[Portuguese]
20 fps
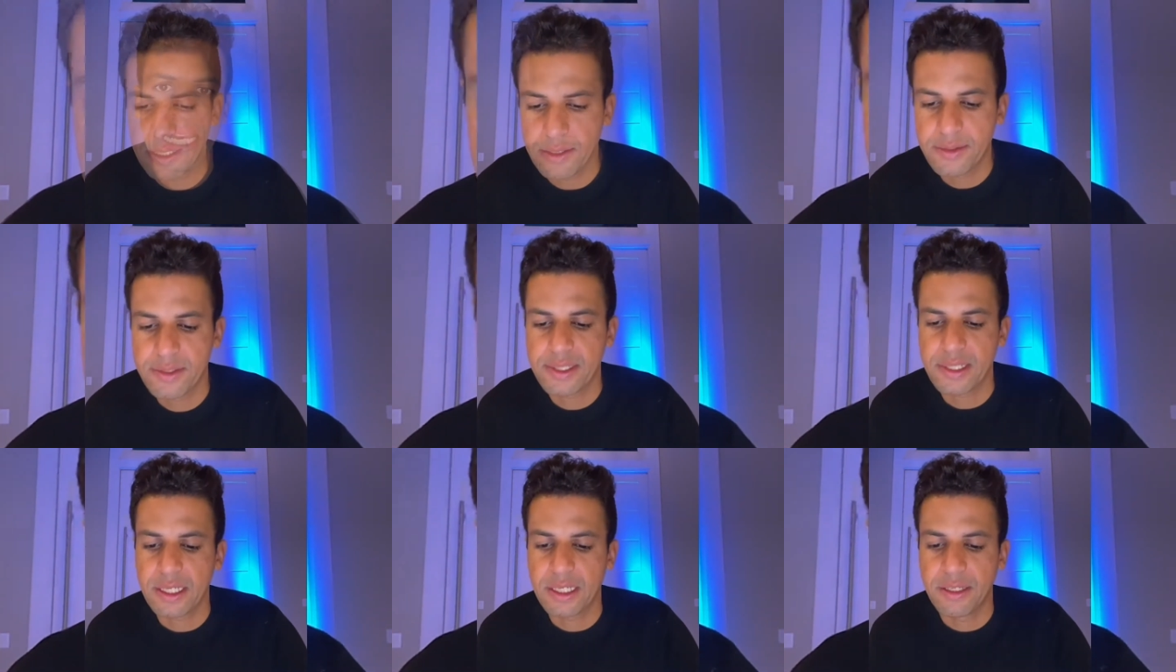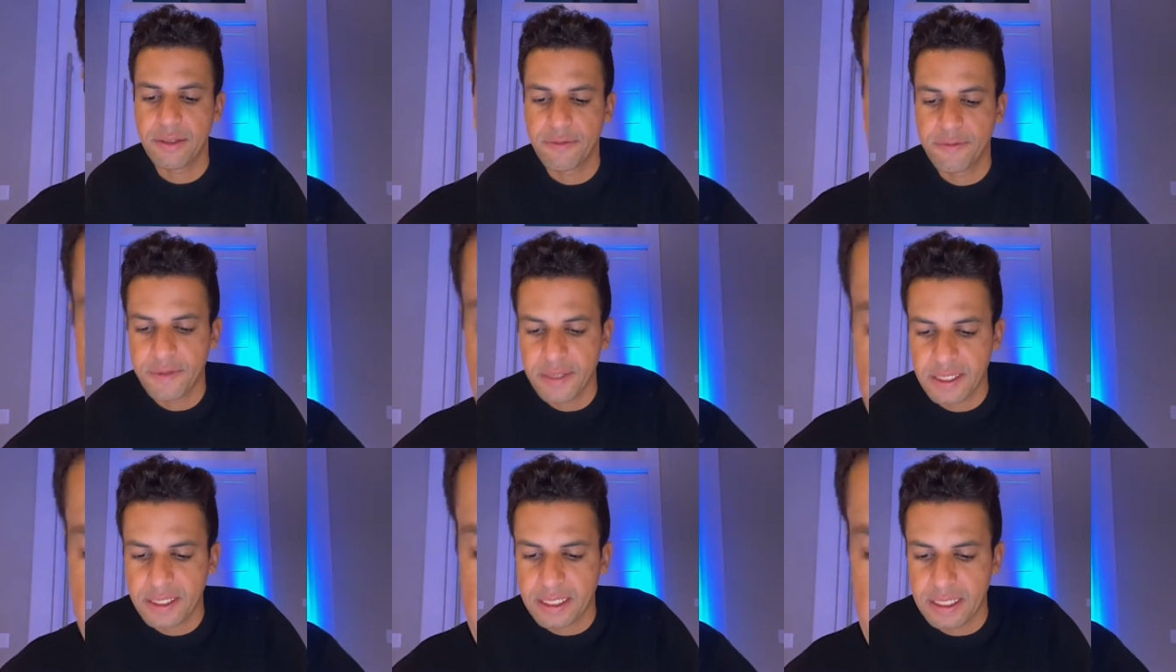Isso
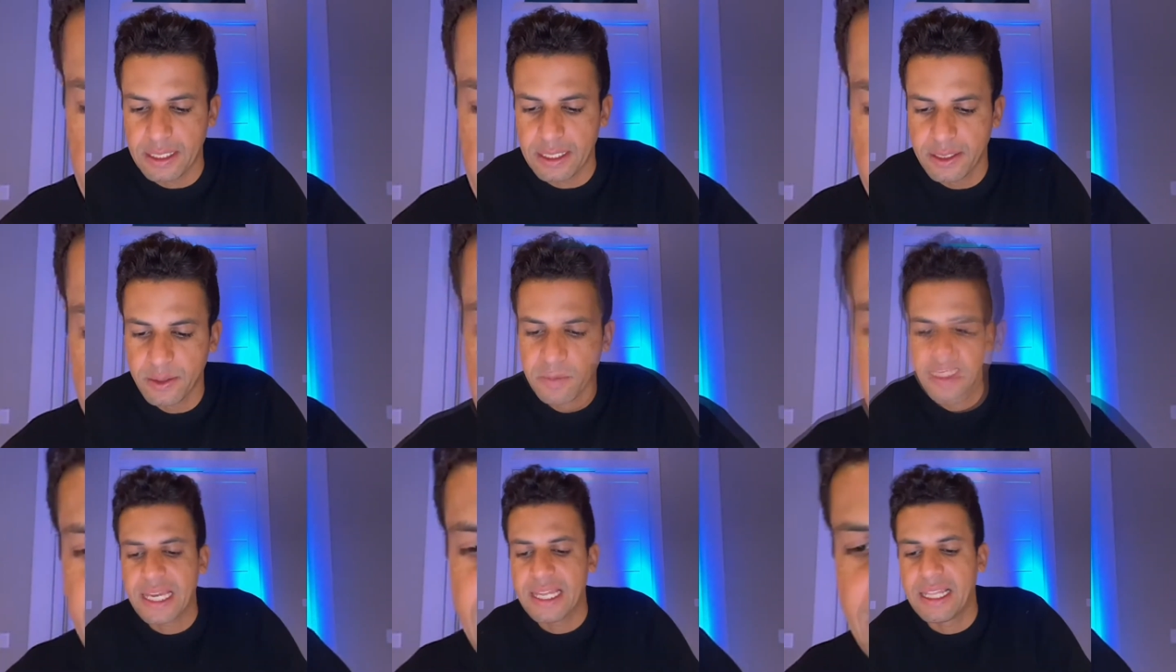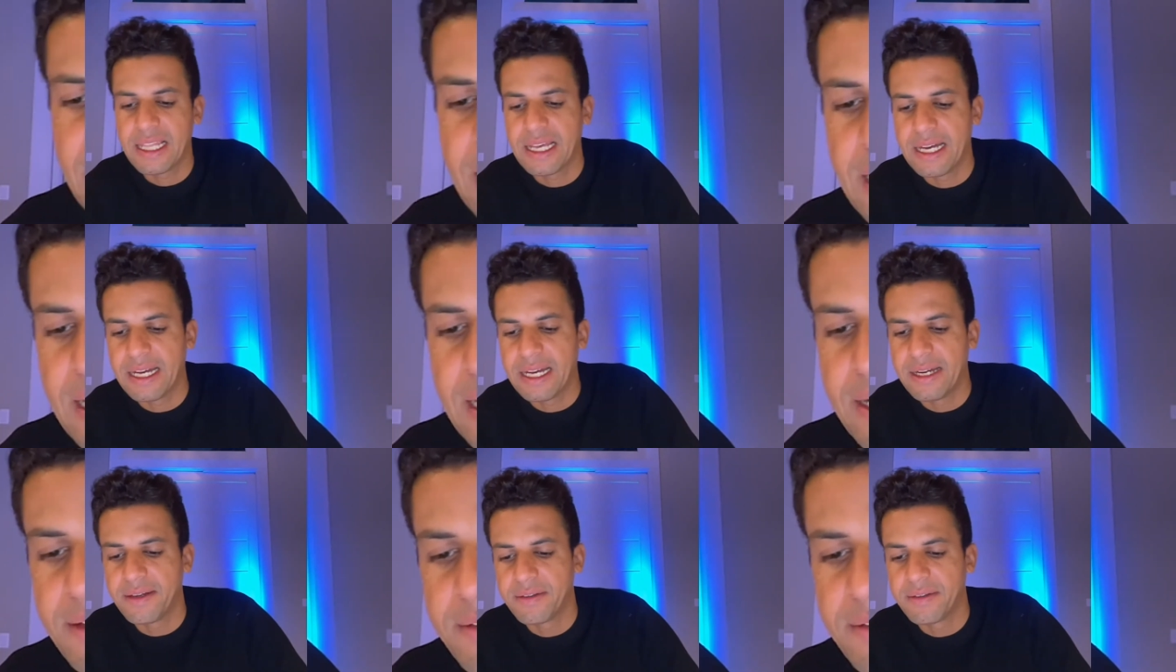significa que
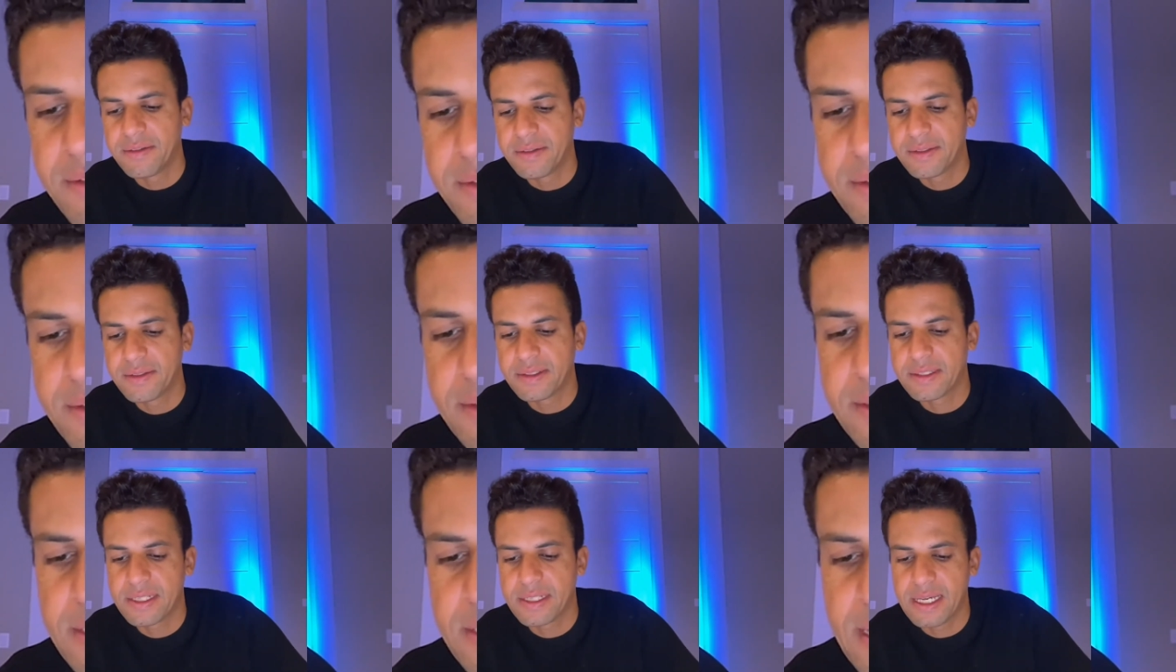ela,